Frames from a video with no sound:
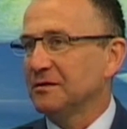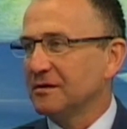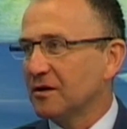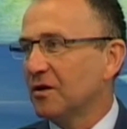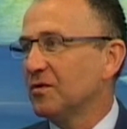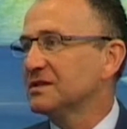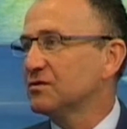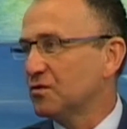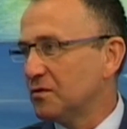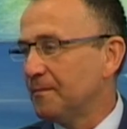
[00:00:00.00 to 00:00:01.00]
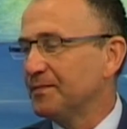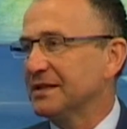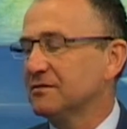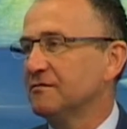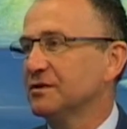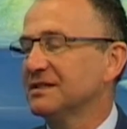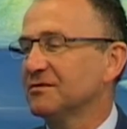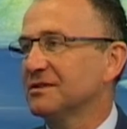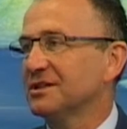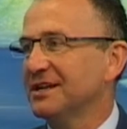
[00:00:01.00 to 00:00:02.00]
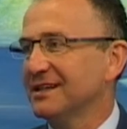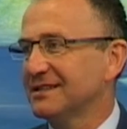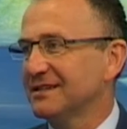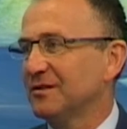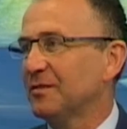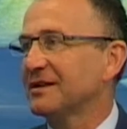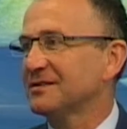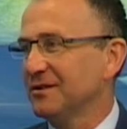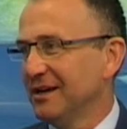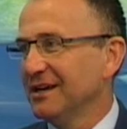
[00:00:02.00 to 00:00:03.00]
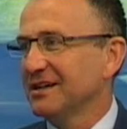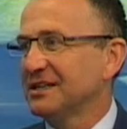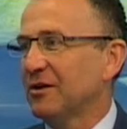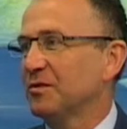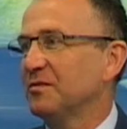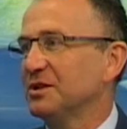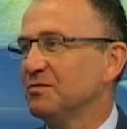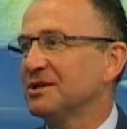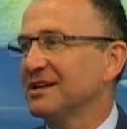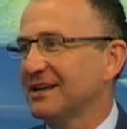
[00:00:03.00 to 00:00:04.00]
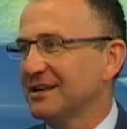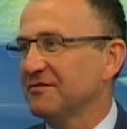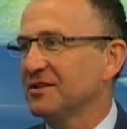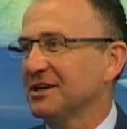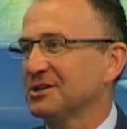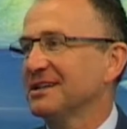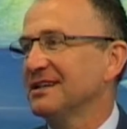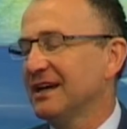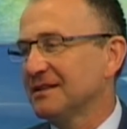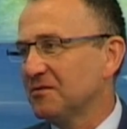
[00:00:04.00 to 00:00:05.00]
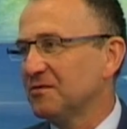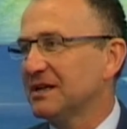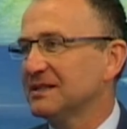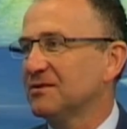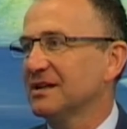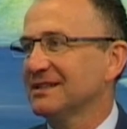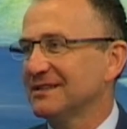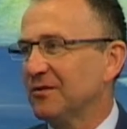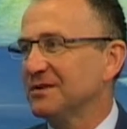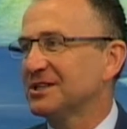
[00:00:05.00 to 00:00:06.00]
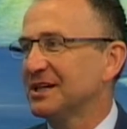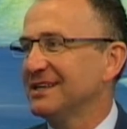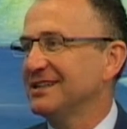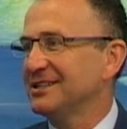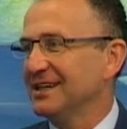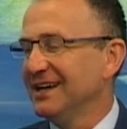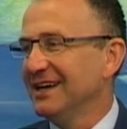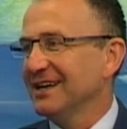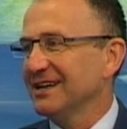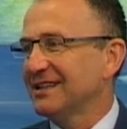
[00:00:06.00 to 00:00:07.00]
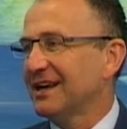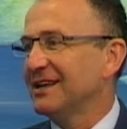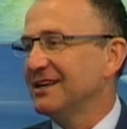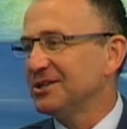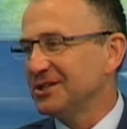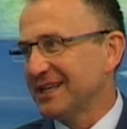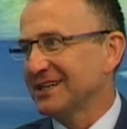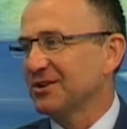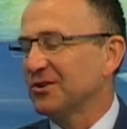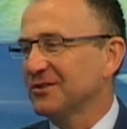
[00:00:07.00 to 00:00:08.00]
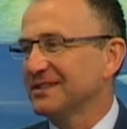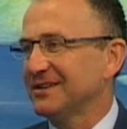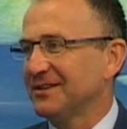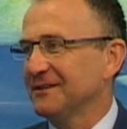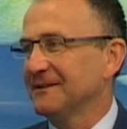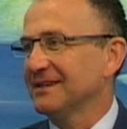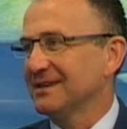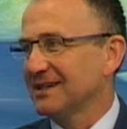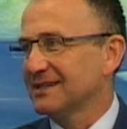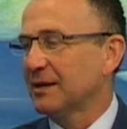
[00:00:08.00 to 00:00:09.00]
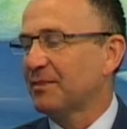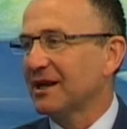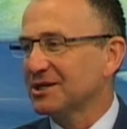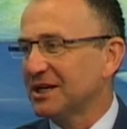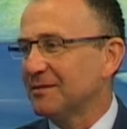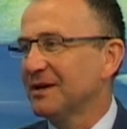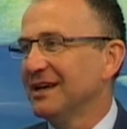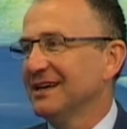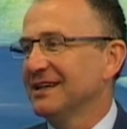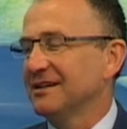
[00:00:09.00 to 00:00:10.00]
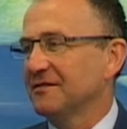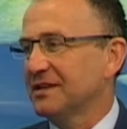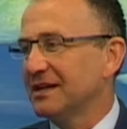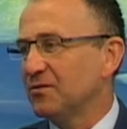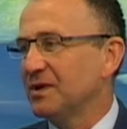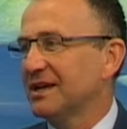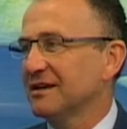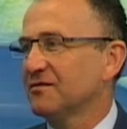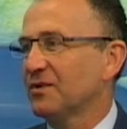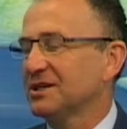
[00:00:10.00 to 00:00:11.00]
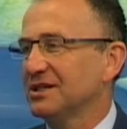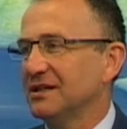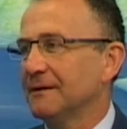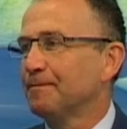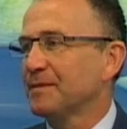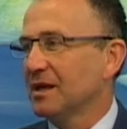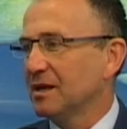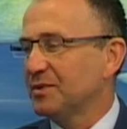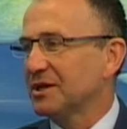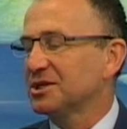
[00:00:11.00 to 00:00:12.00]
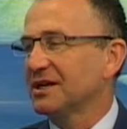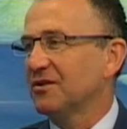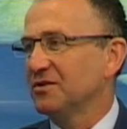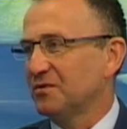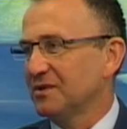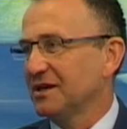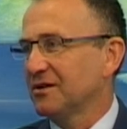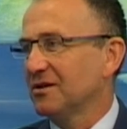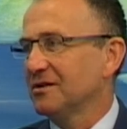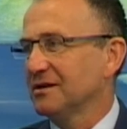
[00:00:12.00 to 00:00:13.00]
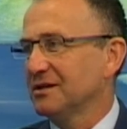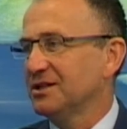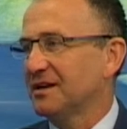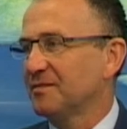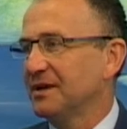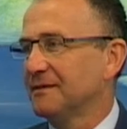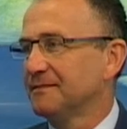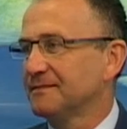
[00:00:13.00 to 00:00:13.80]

około 100, 120 tysięcy, no bardzo chciałbym mieć myślę takie wydarzenia wydarzenia. No, u nas one są, nie trzeba nigdzie e, dalej jeździć, także gorąco e, zapraszam e, w ten weekend właśnie 1 i 2 sierpnia.